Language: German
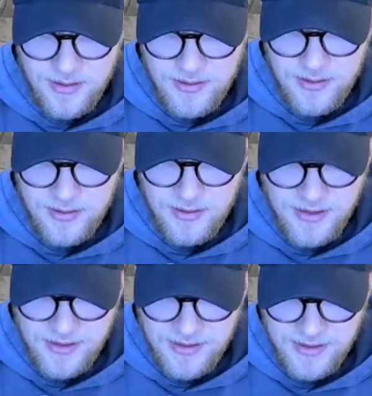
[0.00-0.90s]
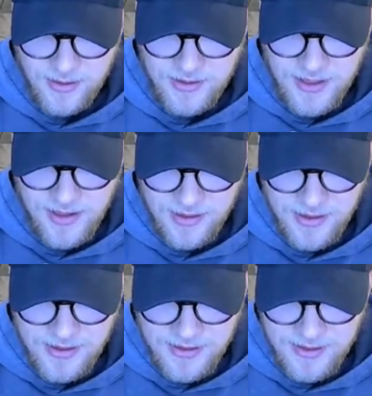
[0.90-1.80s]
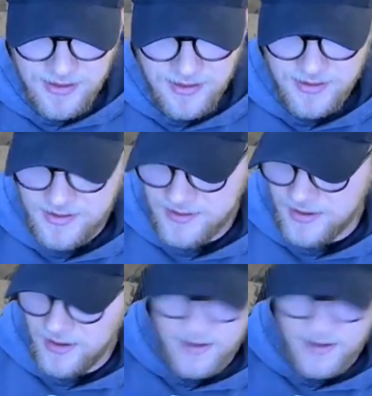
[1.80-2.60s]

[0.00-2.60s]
so dass ich es auch selber nicht sehe. Zack,